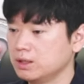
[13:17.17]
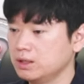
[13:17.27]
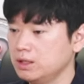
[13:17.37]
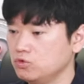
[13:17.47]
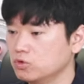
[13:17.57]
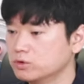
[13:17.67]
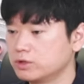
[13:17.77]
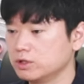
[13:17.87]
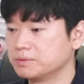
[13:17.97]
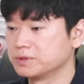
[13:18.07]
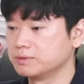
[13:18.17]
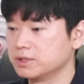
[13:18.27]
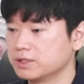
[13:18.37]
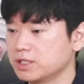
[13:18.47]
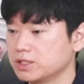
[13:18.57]
이 유동성이
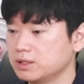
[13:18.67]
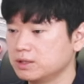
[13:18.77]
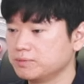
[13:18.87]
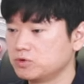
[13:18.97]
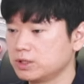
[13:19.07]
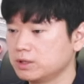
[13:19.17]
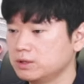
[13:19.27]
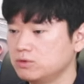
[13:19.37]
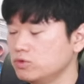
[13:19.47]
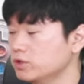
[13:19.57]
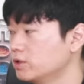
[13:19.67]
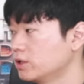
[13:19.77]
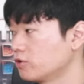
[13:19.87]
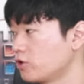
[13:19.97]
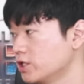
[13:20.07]
없으면 사실 프로젝트를
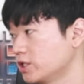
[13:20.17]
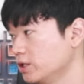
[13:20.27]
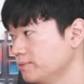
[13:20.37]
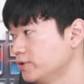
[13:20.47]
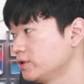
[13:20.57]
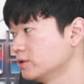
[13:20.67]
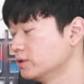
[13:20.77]
운영하기가 굉장히 힘들어요.